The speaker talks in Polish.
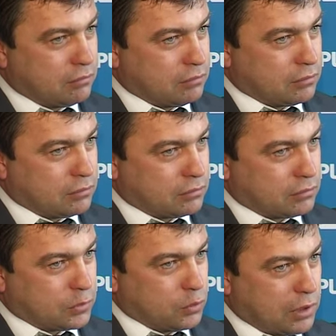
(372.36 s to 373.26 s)

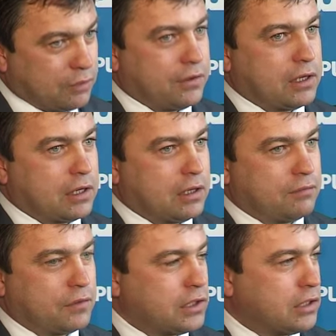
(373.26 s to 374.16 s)
mm,
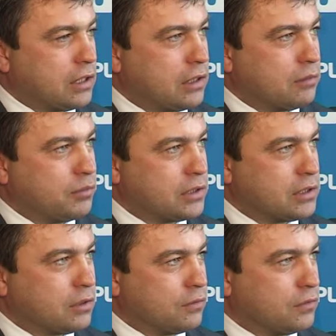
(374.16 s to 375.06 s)
ułatwienia wejścia
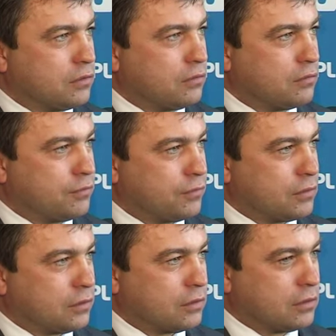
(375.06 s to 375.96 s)
biznesowi w
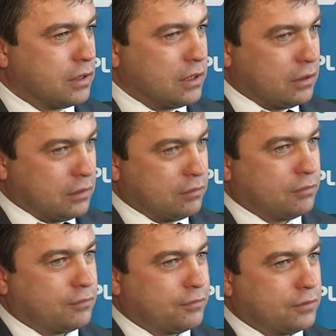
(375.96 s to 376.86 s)
e,
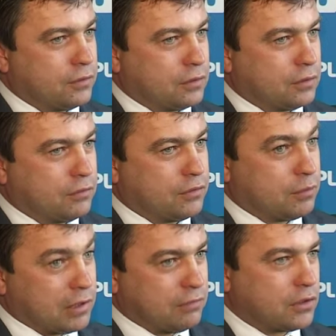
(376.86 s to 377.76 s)
w, w
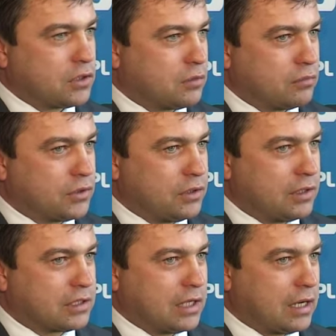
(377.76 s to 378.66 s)
tym największym,
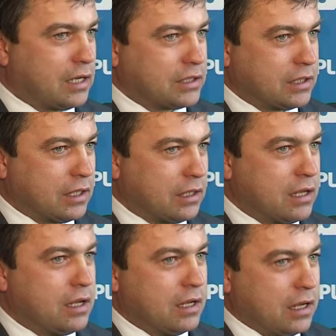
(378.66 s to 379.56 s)
czyli Ekstraklasa,
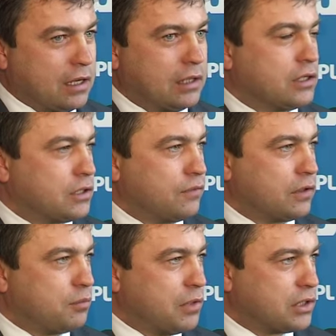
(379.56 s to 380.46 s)
ale też i w
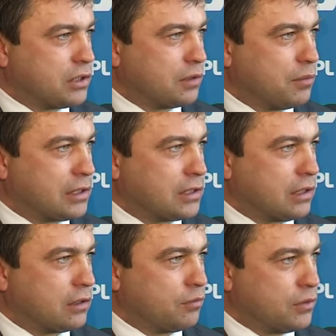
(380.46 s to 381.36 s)
tych mniejszych
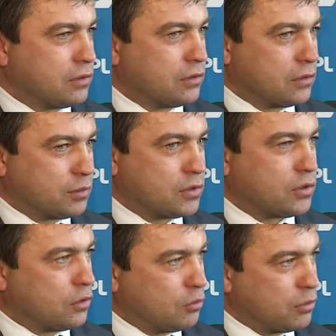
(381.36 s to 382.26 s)
miastach y,
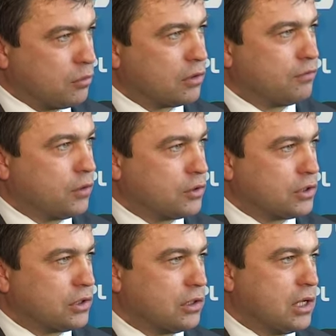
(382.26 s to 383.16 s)
sponsorom by mogli
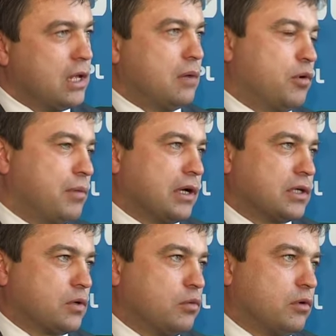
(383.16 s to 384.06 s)
wchodzić i
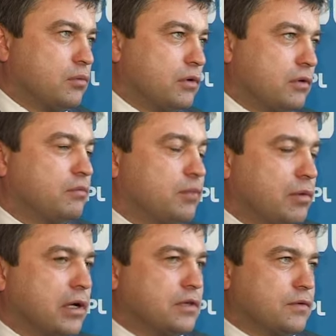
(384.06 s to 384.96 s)
pomagać klubom i
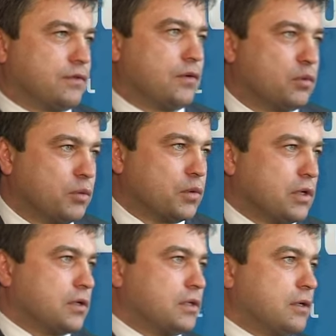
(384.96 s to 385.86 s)
pomagać w rozwoju piłki